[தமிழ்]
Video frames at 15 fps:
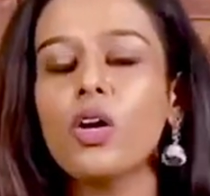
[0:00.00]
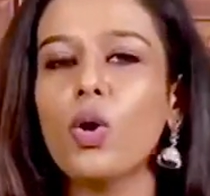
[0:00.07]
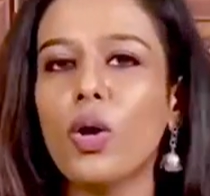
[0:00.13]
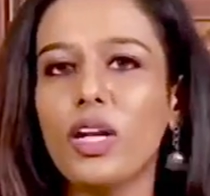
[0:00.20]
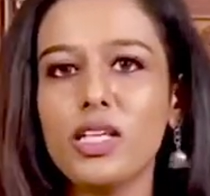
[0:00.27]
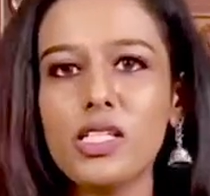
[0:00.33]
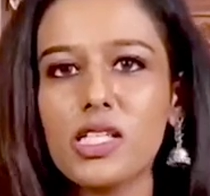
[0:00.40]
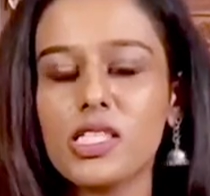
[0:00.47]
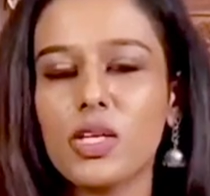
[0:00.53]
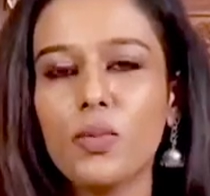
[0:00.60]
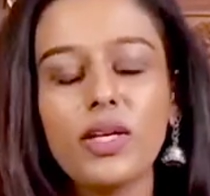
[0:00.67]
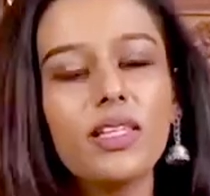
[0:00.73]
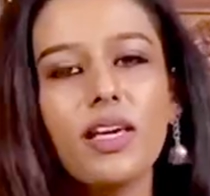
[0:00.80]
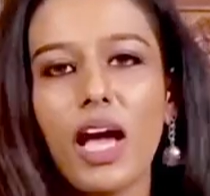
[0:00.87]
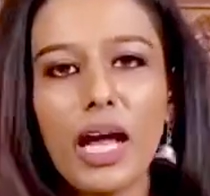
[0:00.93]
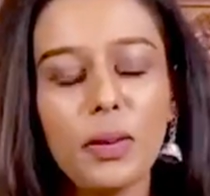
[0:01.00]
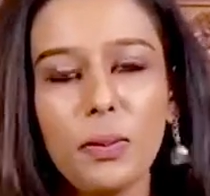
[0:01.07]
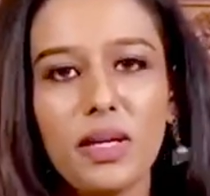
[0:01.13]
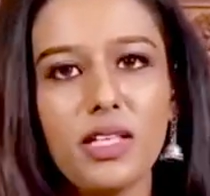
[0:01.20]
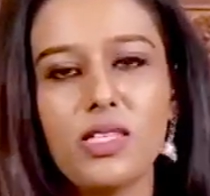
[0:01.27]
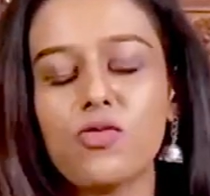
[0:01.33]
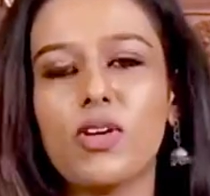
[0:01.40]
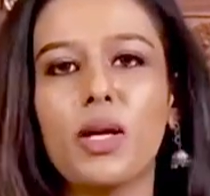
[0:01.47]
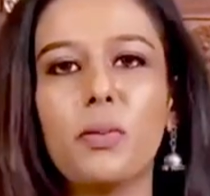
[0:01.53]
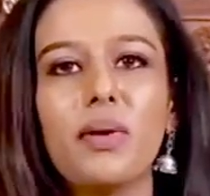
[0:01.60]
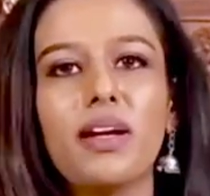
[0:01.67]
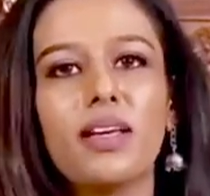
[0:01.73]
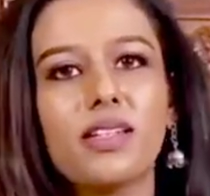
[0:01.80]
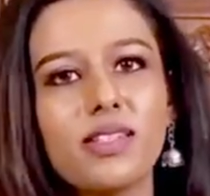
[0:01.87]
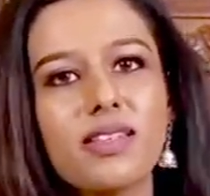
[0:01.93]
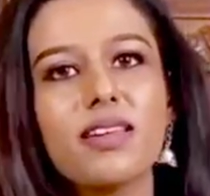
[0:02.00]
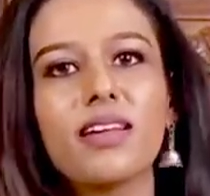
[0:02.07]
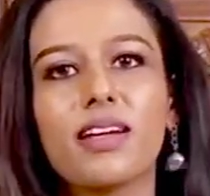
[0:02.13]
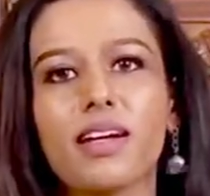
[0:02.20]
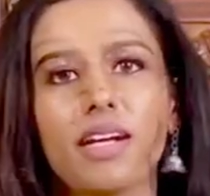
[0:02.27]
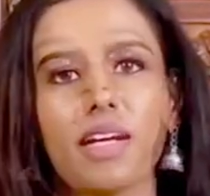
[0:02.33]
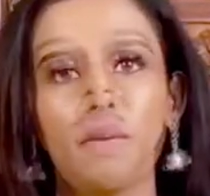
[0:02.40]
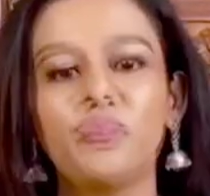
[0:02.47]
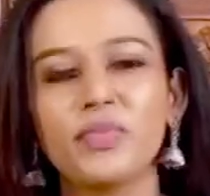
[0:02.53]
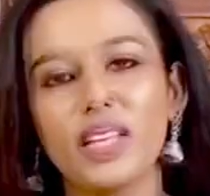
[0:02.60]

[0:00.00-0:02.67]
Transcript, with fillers: காலேஜஸை வந்து அட்மினிஸ்ட்ரேட் பண்ணிட்டு இருக்காங்க